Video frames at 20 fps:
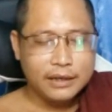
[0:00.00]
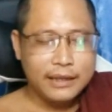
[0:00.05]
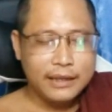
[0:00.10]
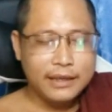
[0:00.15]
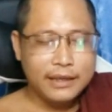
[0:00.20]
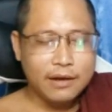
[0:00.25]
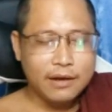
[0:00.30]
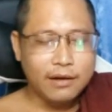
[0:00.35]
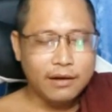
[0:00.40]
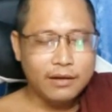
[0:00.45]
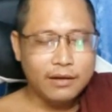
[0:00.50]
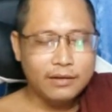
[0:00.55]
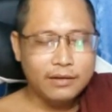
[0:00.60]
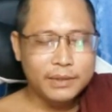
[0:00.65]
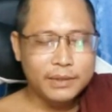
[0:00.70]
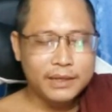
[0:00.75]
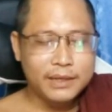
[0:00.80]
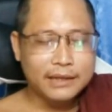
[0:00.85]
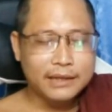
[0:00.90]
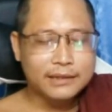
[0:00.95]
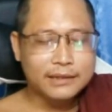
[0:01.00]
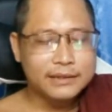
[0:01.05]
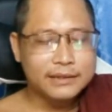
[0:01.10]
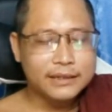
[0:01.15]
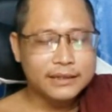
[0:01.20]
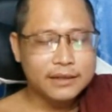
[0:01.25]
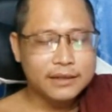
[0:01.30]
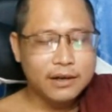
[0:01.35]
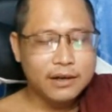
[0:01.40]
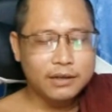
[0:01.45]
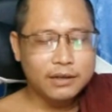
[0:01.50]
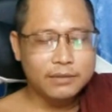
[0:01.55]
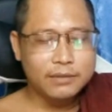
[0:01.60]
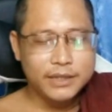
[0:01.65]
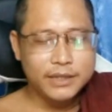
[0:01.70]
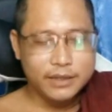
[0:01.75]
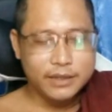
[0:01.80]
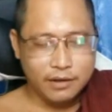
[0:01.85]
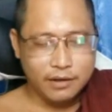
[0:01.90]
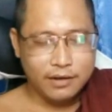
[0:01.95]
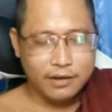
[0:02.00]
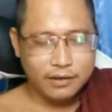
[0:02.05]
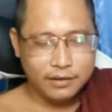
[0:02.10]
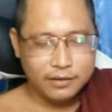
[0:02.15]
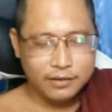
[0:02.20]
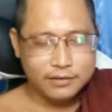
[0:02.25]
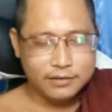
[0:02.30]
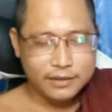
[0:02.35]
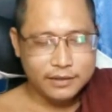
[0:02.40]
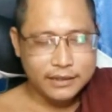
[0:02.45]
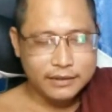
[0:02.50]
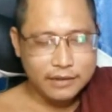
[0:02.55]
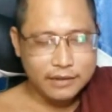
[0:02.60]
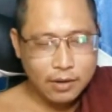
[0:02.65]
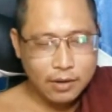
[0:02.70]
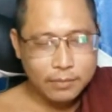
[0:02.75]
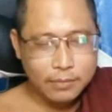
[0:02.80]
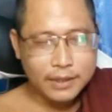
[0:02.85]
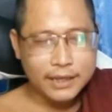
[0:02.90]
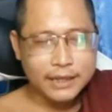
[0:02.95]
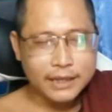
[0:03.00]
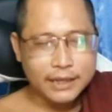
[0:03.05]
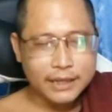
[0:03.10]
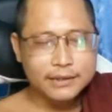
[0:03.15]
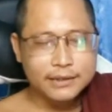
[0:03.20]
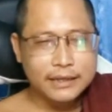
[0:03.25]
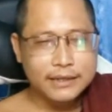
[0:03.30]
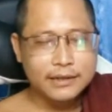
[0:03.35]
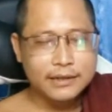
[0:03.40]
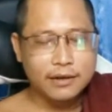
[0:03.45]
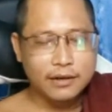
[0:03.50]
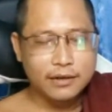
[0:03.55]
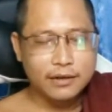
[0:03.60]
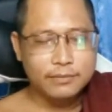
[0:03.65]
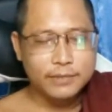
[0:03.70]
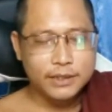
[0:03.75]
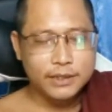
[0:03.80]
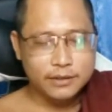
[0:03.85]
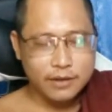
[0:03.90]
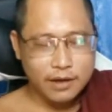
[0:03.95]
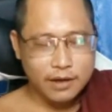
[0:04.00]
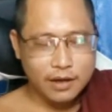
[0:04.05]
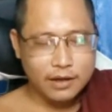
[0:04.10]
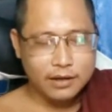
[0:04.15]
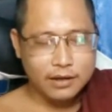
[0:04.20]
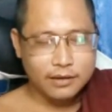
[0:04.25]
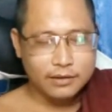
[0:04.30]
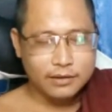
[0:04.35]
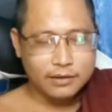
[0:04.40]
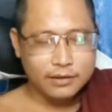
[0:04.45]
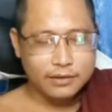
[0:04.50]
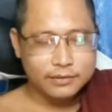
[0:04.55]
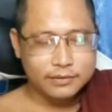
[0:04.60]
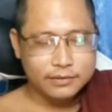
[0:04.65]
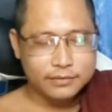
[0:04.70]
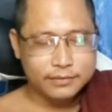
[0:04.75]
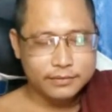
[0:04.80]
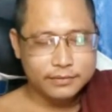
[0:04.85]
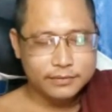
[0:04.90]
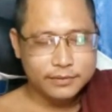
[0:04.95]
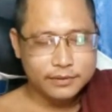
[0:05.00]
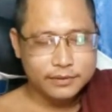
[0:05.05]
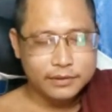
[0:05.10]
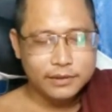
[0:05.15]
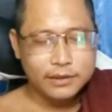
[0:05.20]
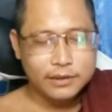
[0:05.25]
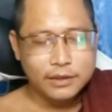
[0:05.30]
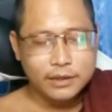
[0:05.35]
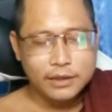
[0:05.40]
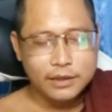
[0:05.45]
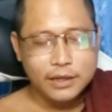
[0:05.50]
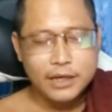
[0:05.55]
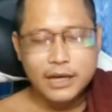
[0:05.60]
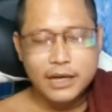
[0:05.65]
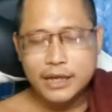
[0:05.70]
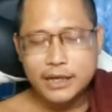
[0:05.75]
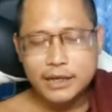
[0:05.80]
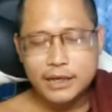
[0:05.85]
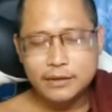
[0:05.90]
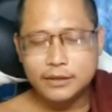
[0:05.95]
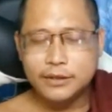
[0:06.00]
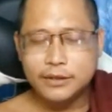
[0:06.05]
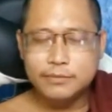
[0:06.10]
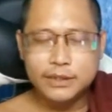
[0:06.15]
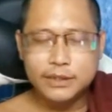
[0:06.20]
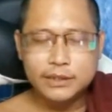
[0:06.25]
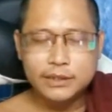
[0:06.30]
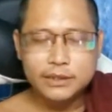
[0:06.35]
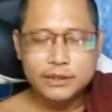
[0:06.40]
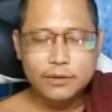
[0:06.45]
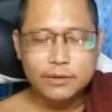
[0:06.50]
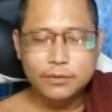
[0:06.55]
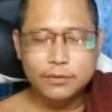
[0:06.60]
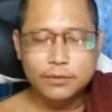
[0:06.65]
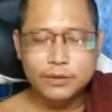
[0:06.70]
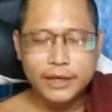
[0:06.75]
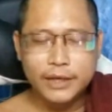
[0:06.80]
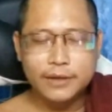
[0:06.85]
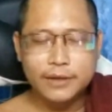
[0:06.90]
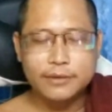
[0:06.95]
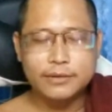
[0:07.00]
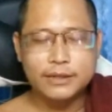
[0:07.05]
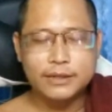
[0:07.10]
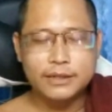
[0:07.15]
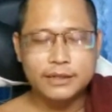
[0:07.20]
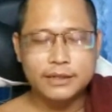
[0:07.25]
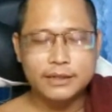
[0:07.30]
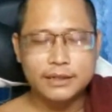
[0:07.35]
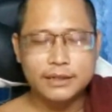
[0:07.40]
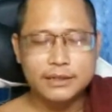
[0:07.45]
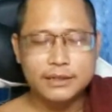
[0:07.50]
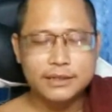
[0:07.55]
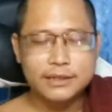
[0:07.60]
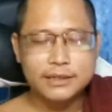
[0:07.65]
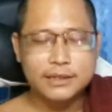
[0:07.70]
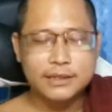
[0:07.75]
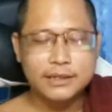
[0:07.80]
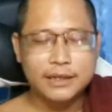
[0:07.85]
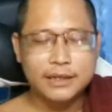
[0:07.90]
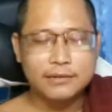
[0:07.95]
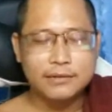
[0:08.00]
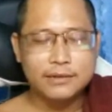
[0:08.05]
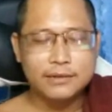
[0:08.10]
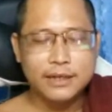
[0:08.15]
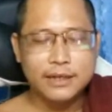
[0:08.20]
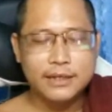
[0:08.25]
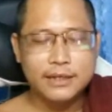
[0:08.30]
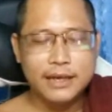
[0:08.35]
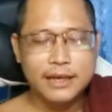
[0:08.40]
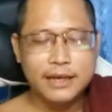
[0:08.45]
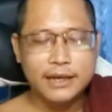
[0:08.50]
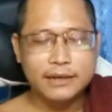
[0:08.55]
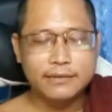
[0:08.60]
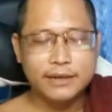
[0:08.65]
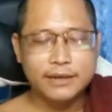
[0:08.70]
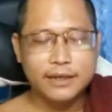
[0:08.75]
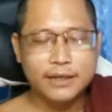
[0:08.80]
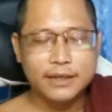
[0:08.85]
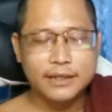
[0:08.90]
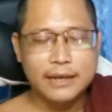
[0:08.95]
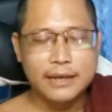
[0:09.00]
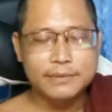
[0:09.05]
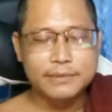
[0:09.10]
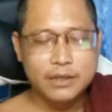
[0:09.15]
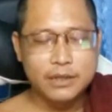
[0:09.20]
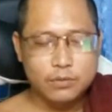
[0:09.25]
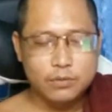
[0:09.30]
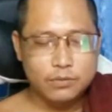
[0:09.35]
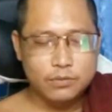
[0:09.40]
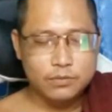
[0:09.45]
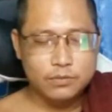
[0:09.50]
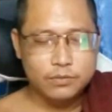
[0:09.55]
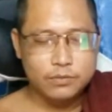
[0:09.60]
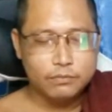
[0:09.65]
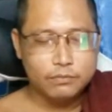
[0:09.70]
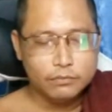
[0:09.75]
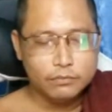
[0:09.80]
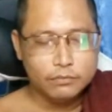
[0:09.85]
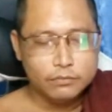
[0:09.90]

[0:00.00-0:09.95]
cái nhỏ mà đặt trước cái to nó mới nhỏ còn cái to mà đặt trước cái nhỏ nó mới to ở đây nếu mình cứ đu theo cái cái sự nhìn nhận của thế gian về đẹp xấu